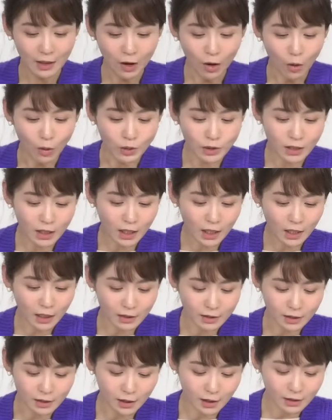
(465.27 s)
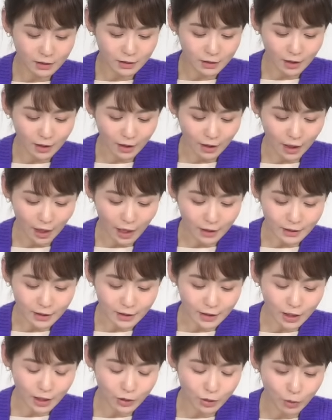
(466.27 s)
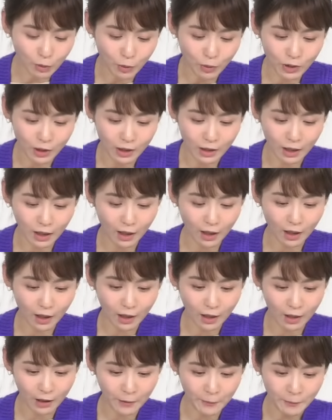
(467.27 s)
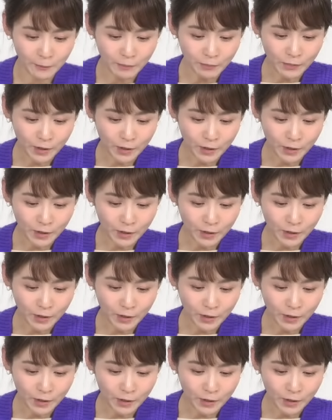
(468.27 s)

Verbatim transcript: 어제 제가 이제 악세사리도 보니까